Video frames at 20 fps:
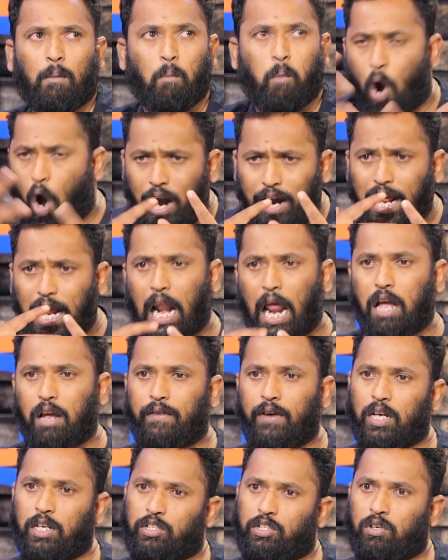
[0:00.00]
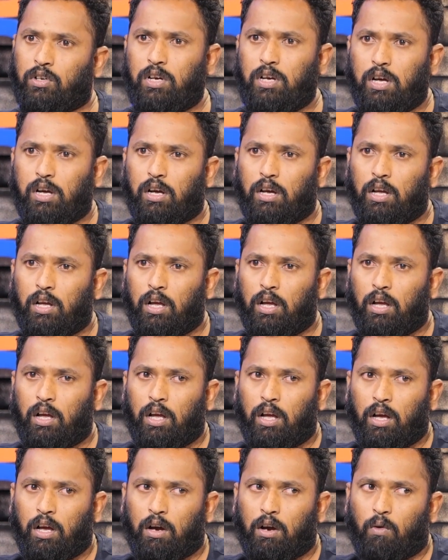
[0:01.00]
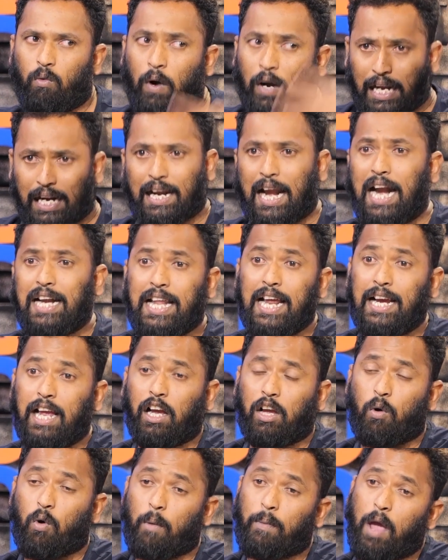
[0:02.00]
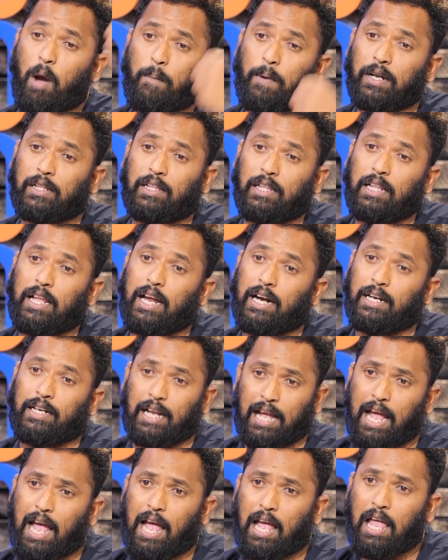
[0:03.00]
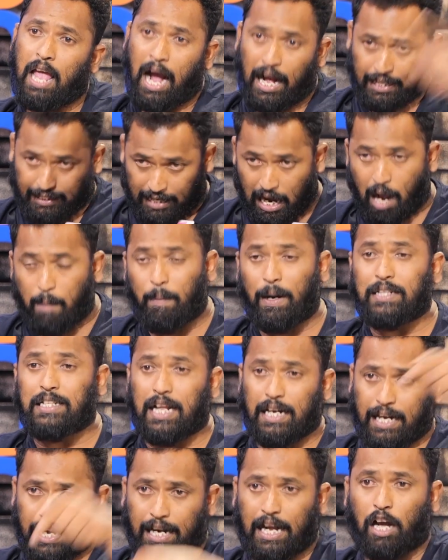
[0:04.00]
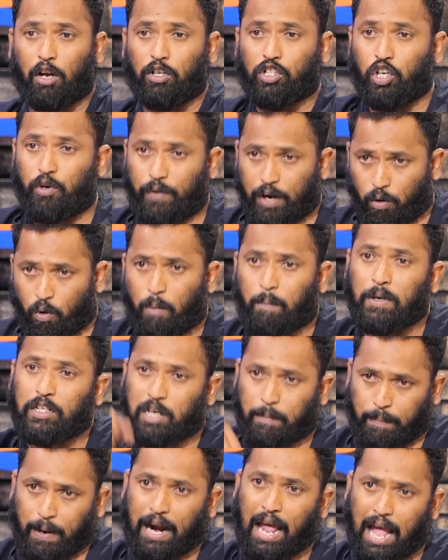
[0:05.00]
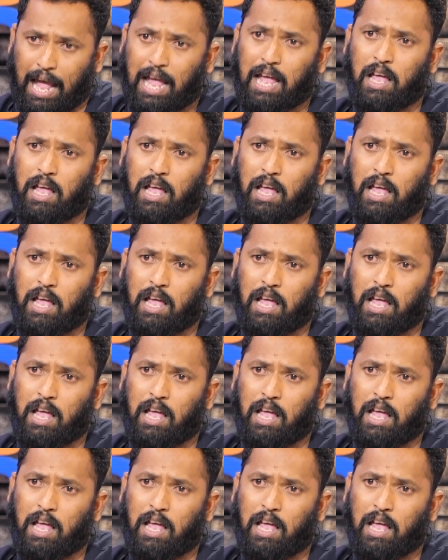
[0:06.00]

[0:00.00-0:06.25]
బాడీ లాంగ్వేజ్ ఒక రేటింగ్కి ఉపయోగపడుతుంది అంటే అది శ్యాంప్రసాద్ రెడ్డి గారు వచ్చి నువ్వు ఇలా ఓపెన్ చెప్పాడా